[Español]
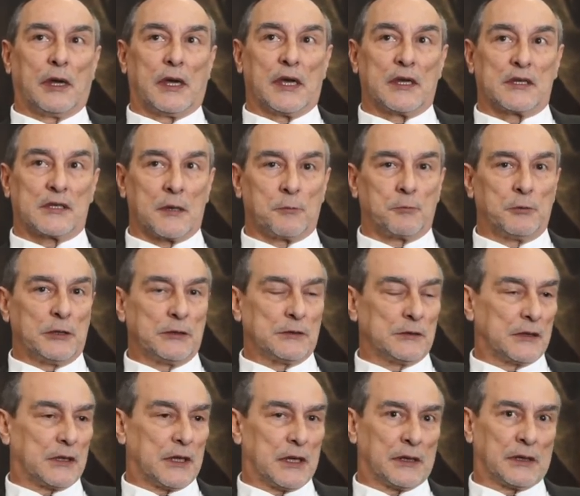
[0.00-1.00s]
Ese
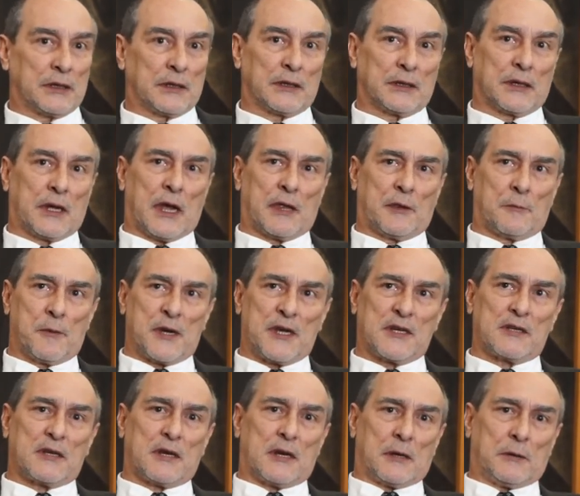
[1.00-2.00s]
que
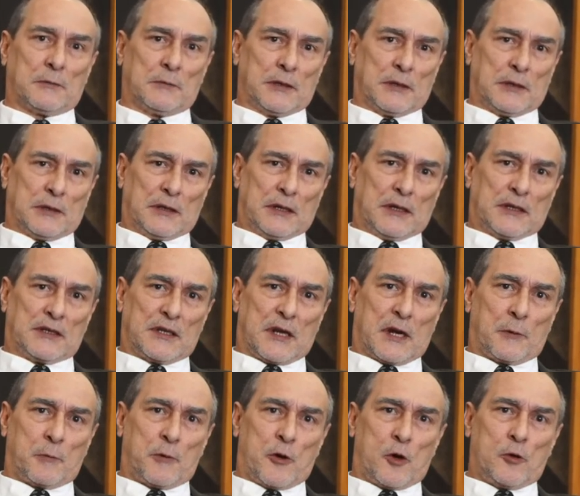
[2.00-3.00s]
además le
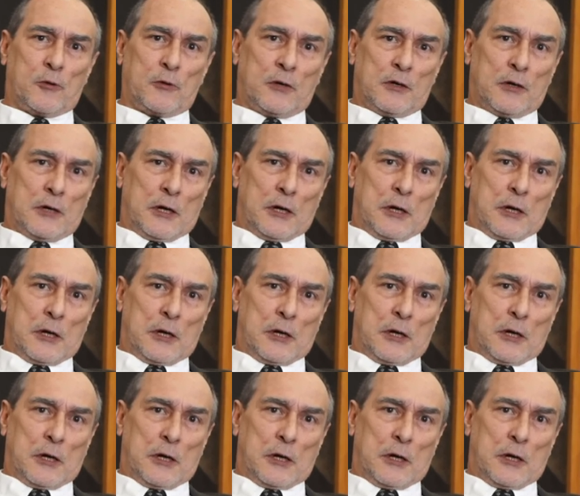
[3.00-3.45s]
sirvió